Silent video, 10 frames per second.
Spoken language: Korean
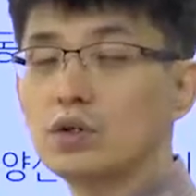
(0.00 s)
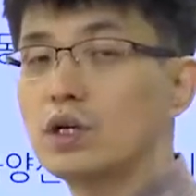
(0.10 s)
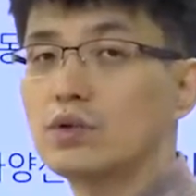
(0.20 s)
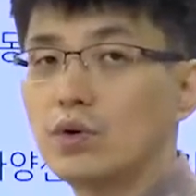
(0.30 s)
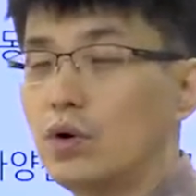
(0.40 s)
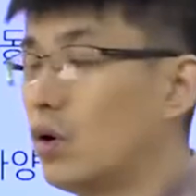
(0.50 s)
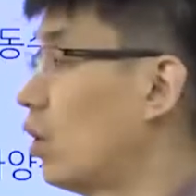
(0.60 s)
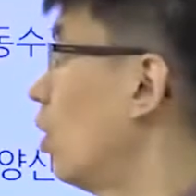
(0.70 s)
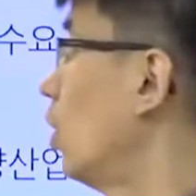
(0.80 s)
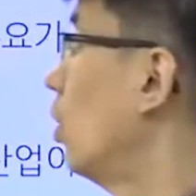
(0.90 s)

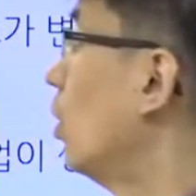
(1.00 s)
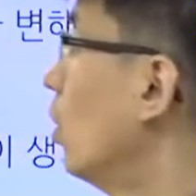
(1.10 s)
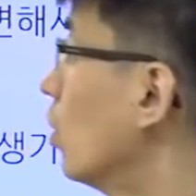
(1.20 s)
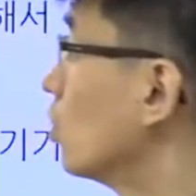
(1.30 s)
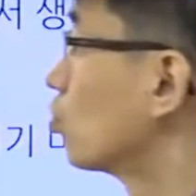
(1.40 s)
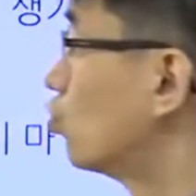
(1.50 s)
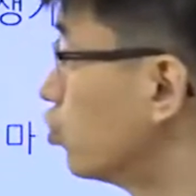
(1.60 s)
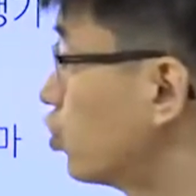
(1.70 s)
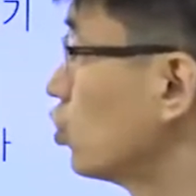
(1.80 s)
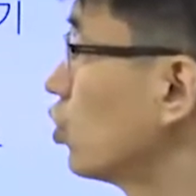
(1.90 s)
그래서
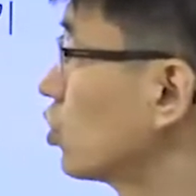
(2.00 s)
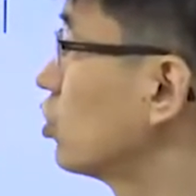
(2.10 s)
구조적